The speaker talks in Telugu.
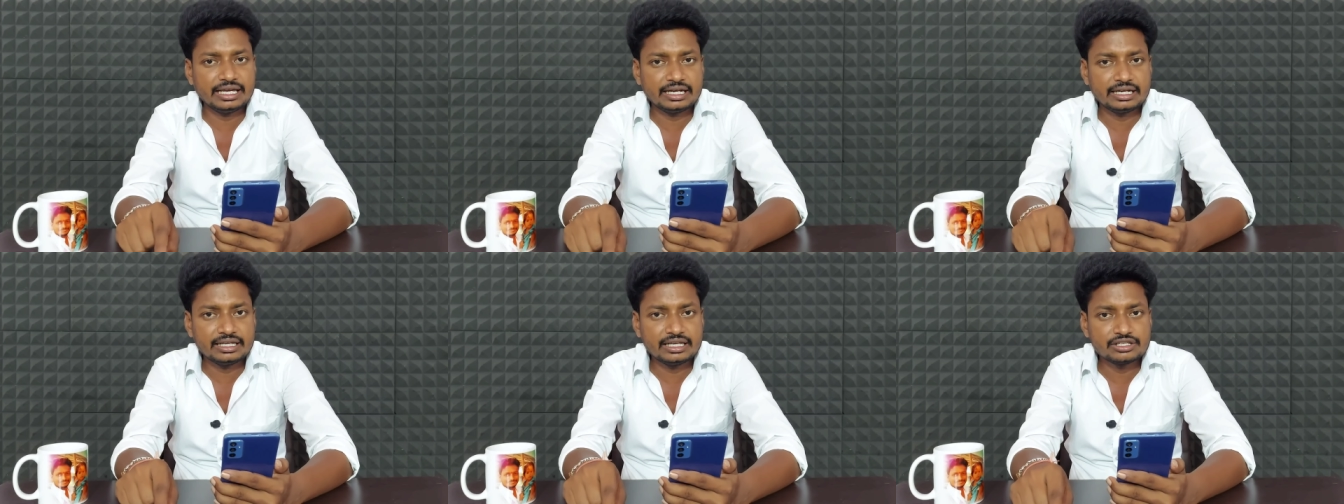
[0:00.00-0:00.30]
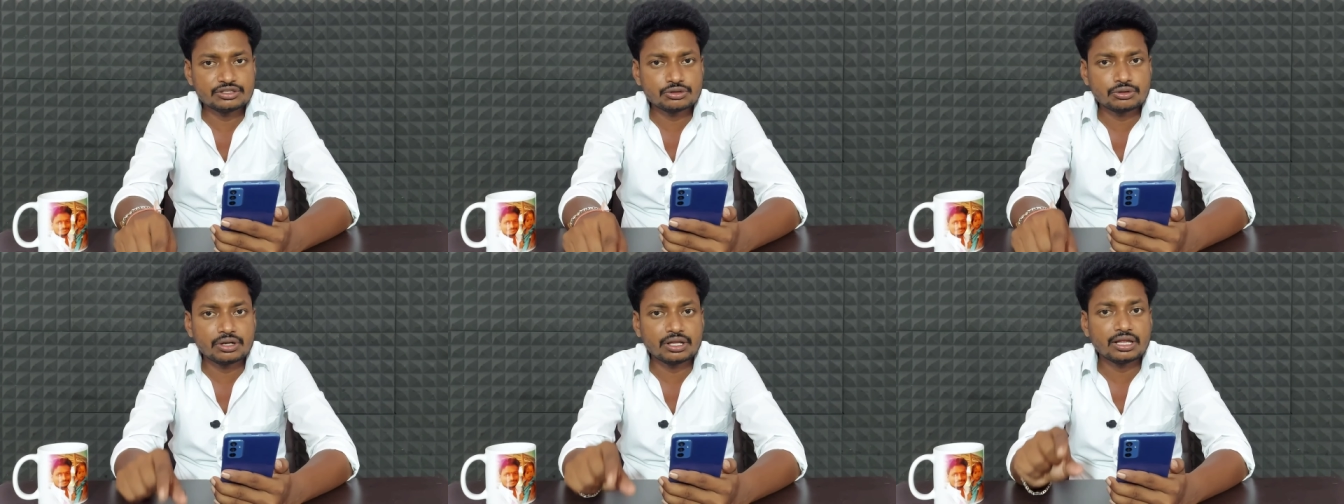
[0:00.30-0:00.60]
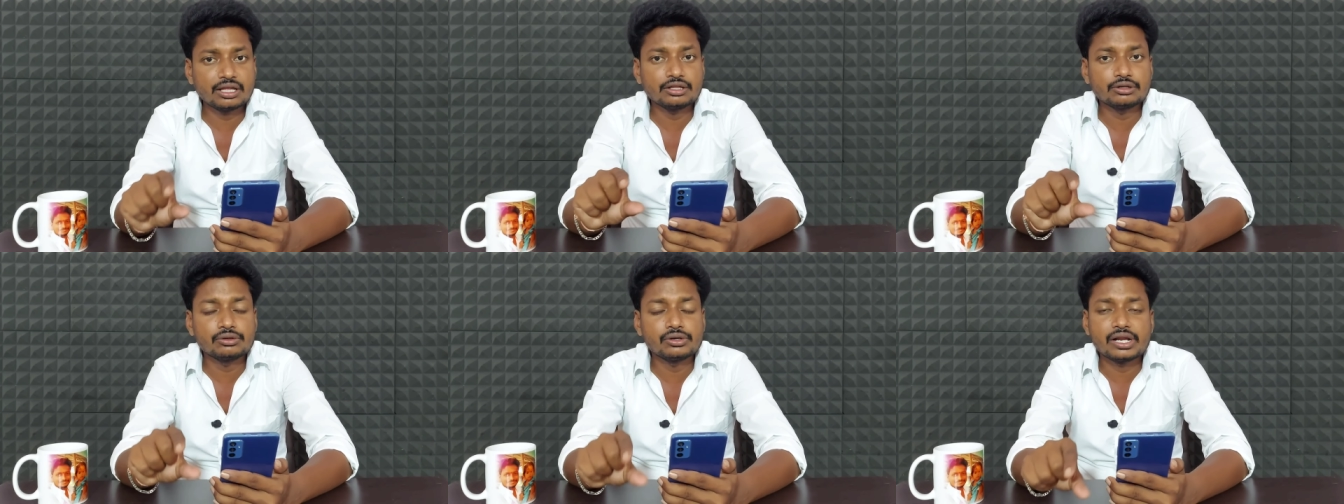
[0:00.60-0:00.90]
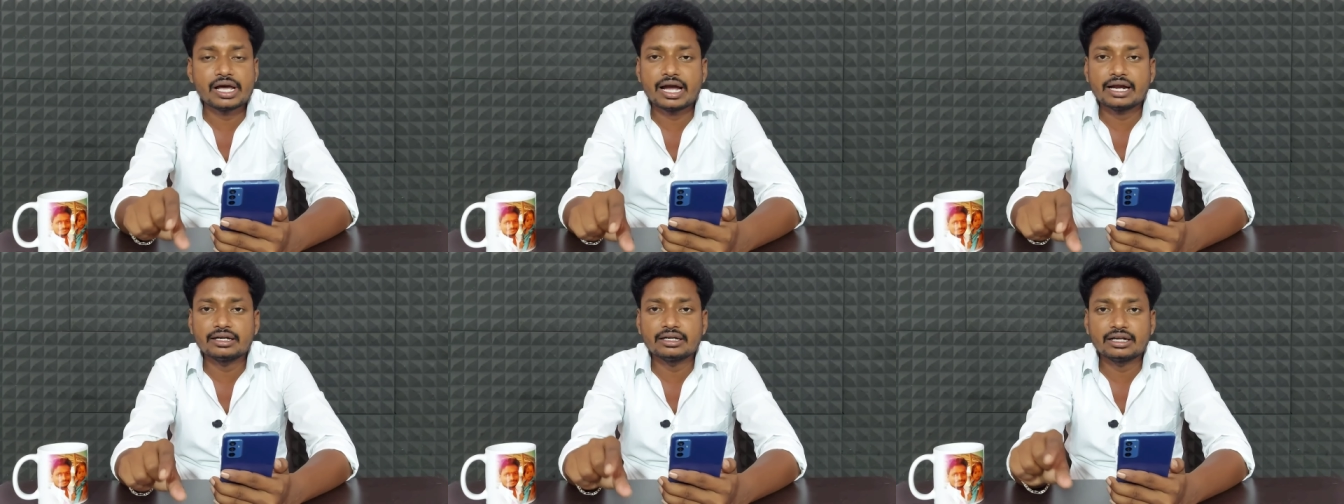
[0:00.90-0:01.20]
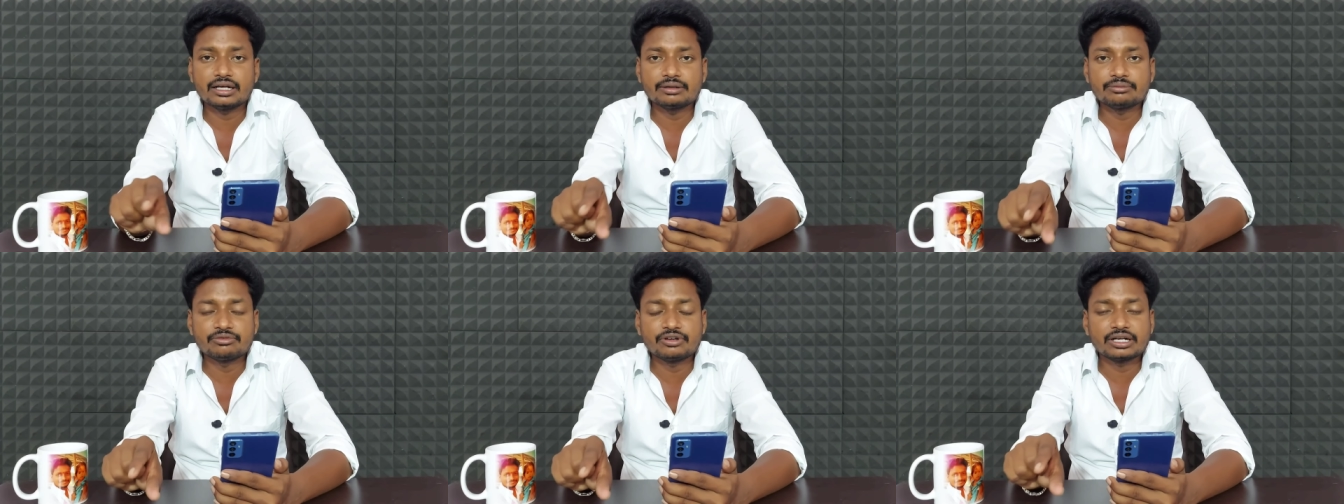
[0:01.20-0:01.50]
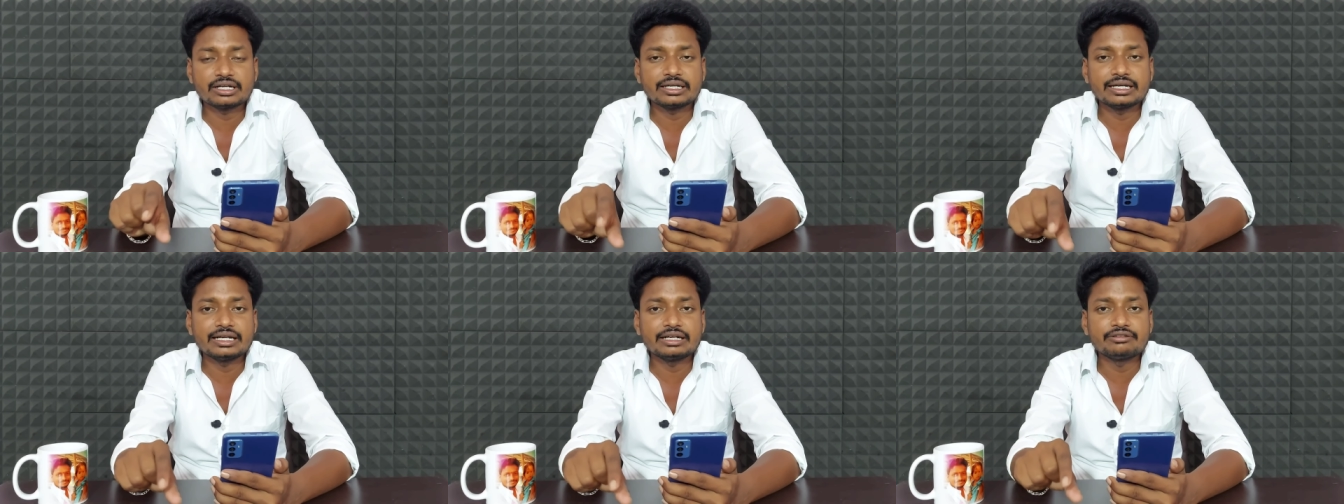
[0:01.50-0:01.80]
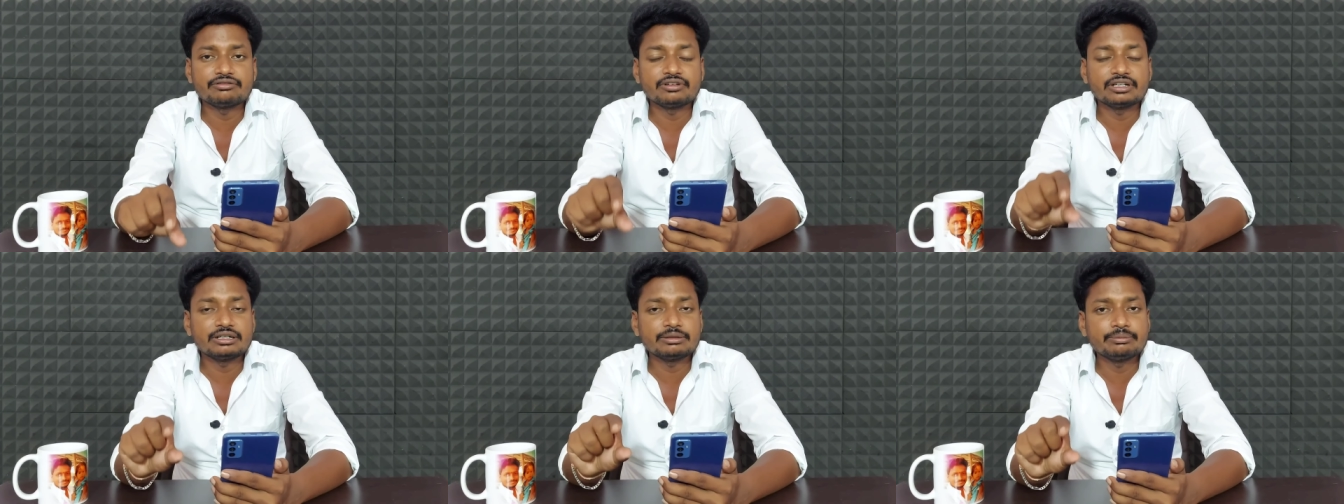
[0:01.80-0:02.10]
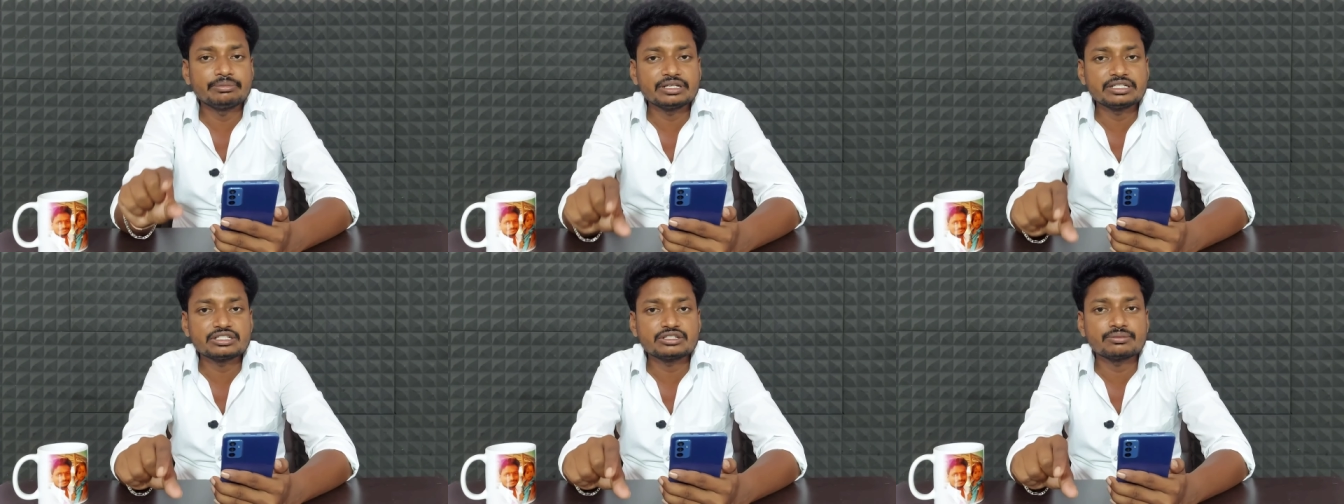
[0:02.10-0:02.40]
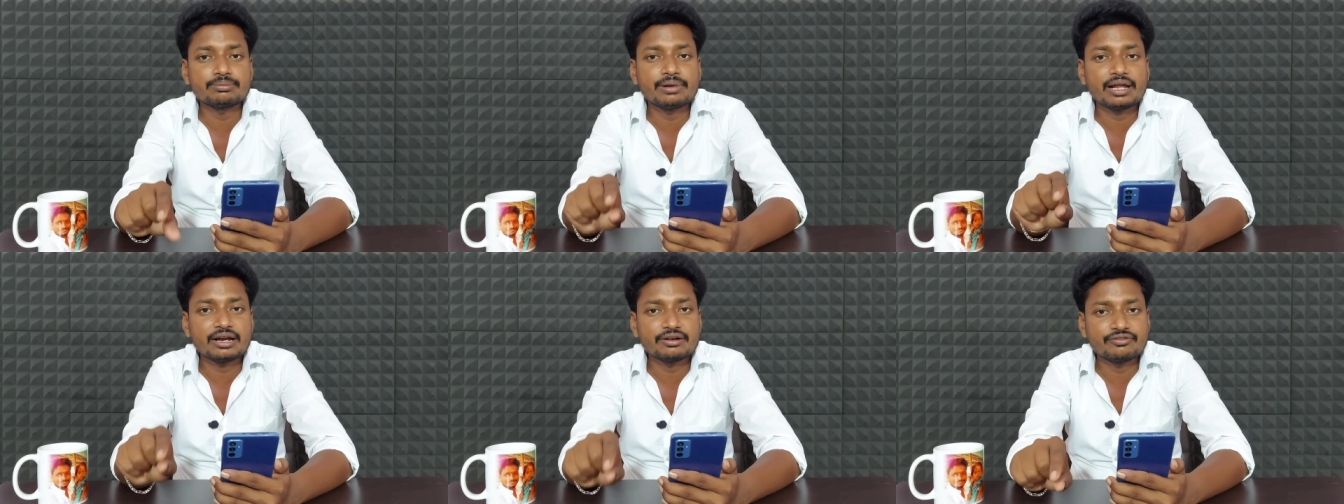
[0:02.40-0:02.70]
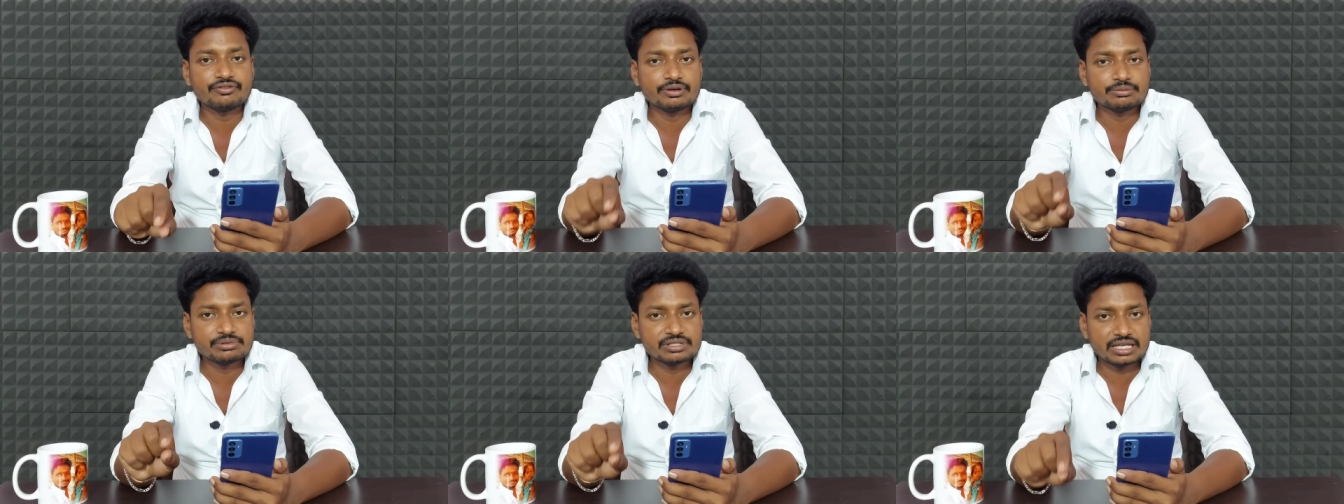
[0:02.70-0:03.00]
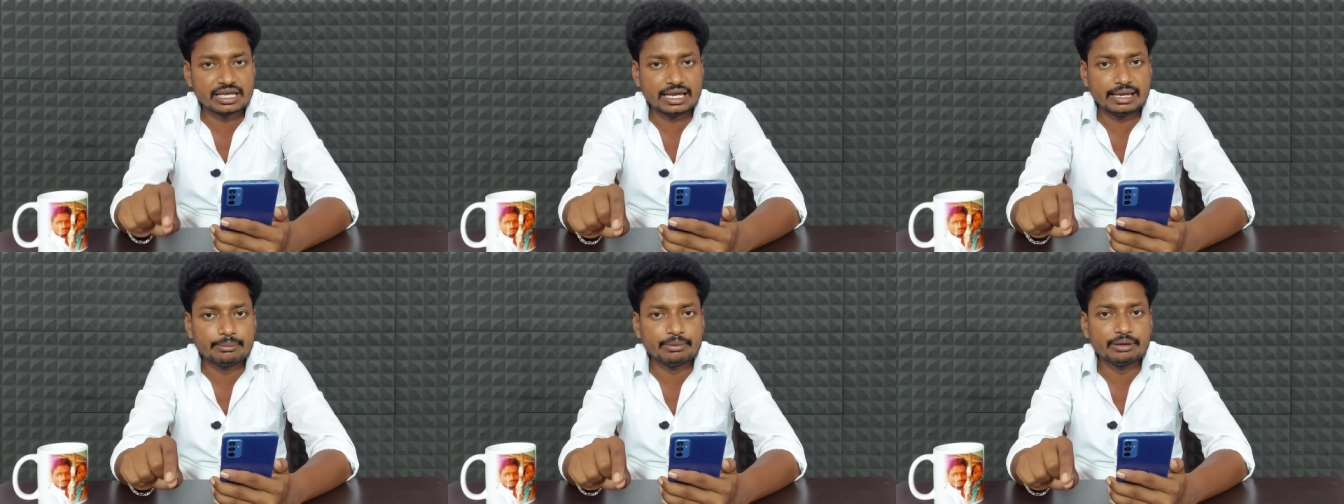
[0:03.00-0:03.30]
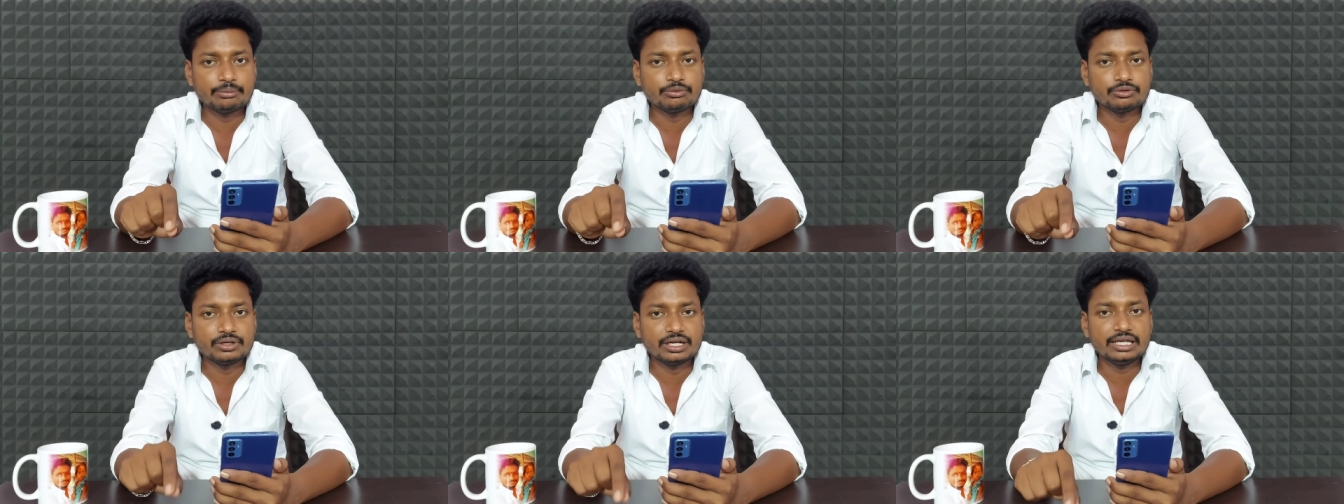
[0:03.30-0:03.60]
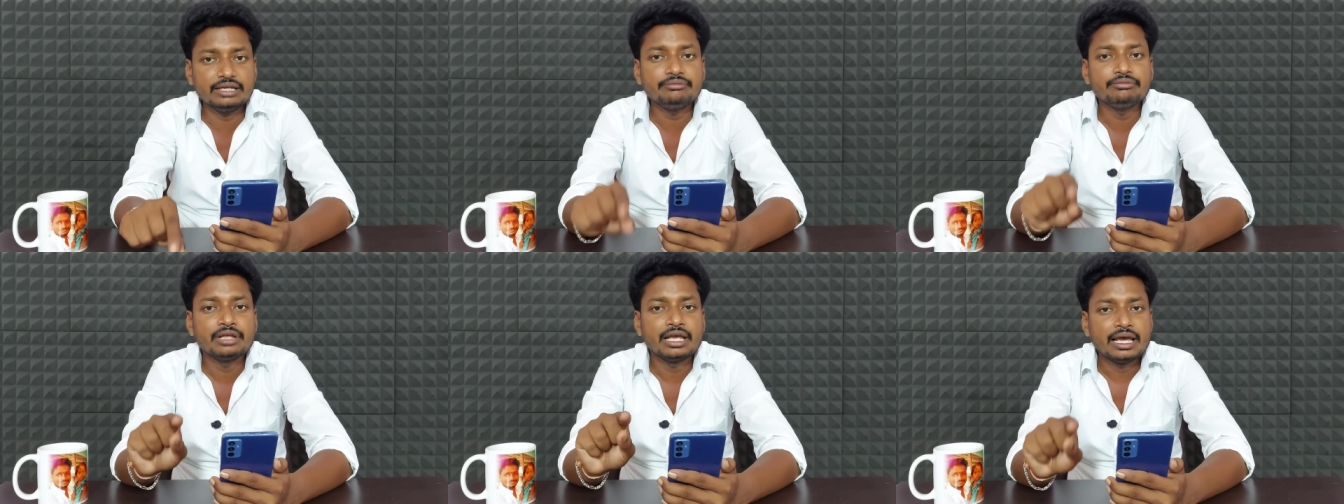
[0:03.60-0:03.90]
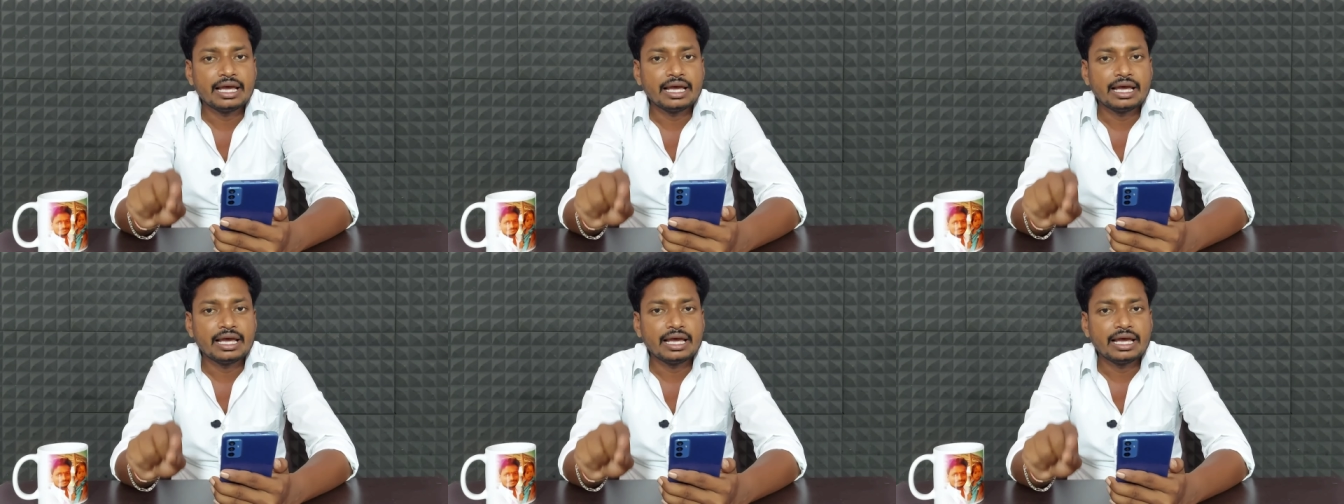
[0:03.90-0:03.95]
ఎర్న్ చేసుకునేందుకు లాంగ్ టర్మ్ వర్క్ అయ్యేటువంటి బెస్ట్ ప్లాట్ఫామ్స్ ఏమేమి ఉన్నాయి